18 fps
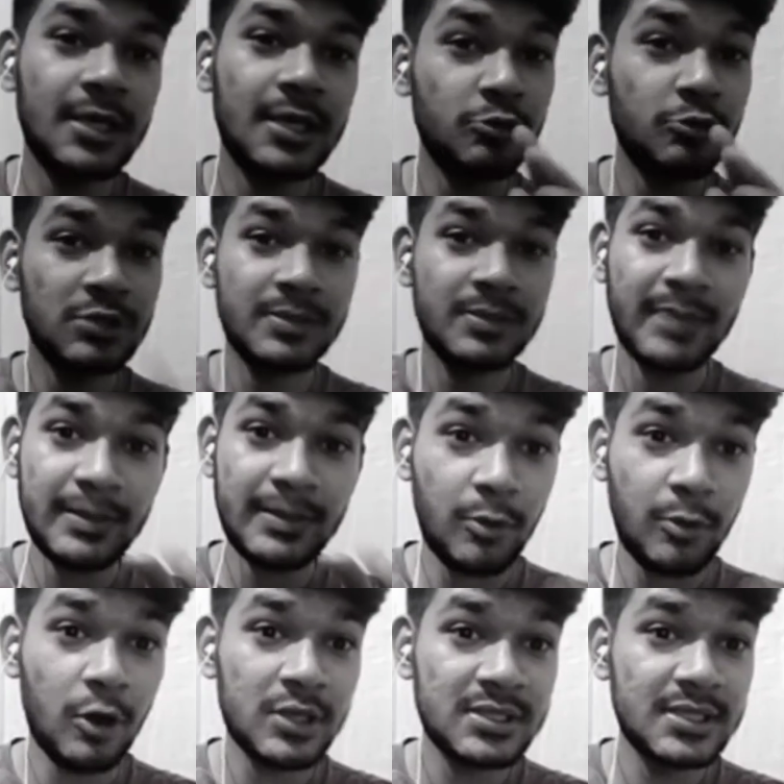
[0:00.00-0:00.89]
की कोशिश भाई
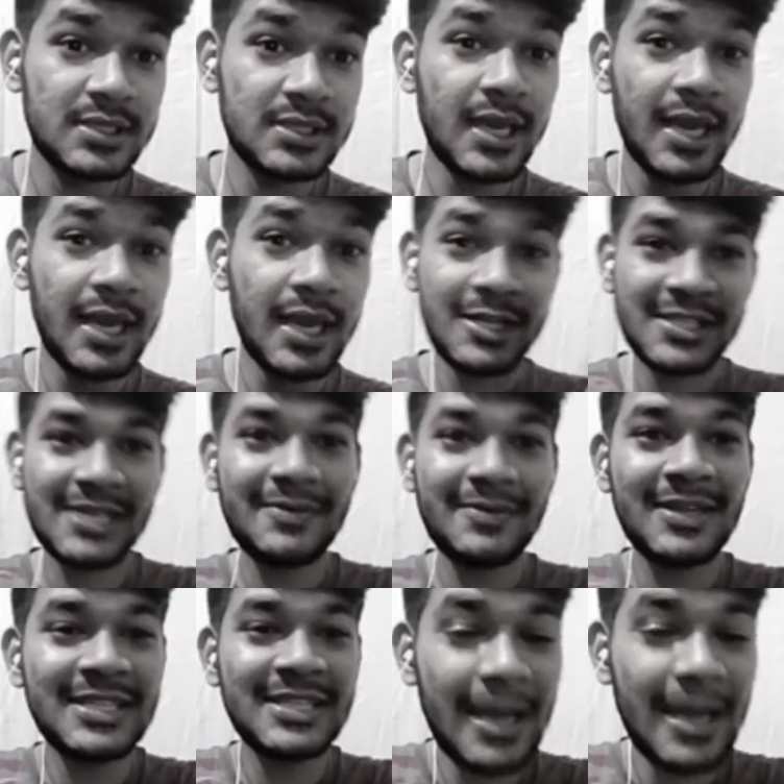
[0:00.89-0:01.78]
बहुत सही है एंड इसके
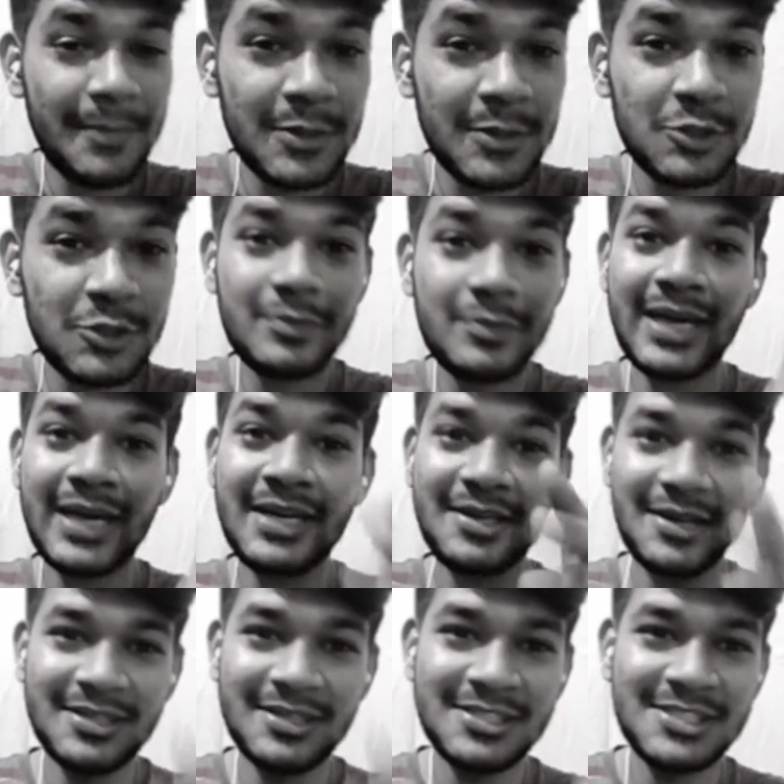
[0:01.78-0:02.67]
बाद यहाँ पे जो भाई
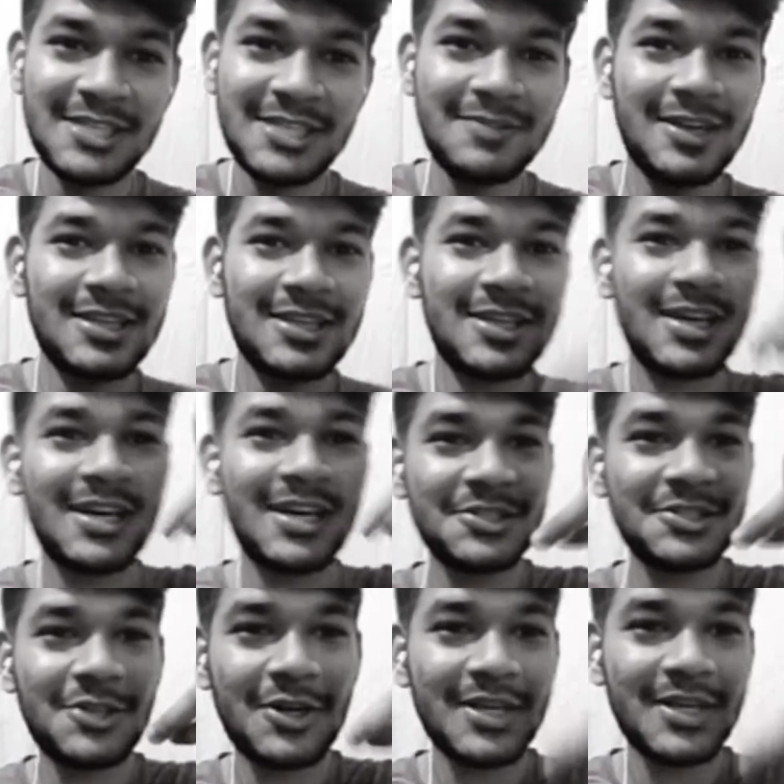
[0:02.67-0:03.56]
ट्रांजेक्शन वाला था
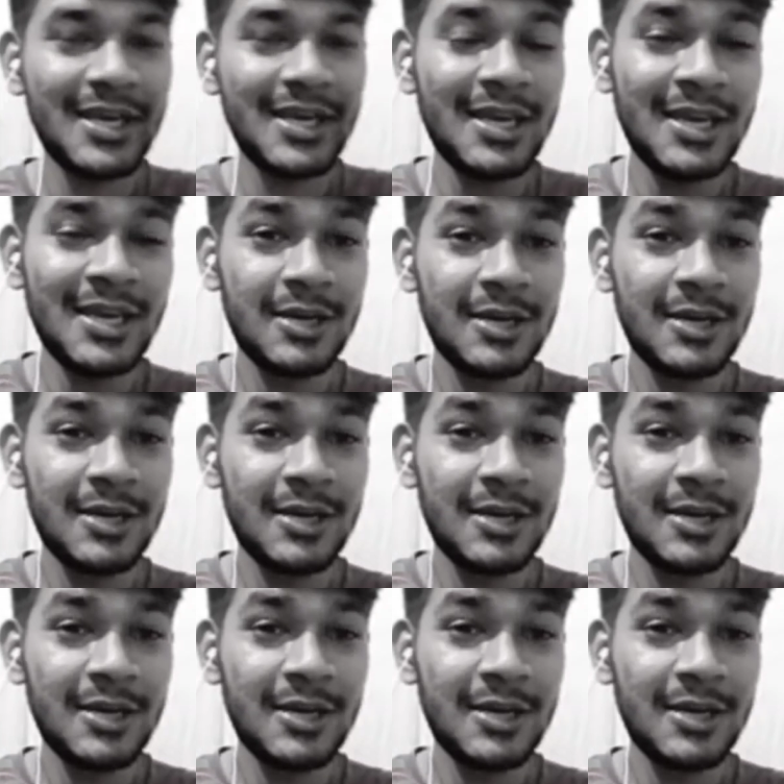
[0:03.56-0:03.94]
गन शॉट के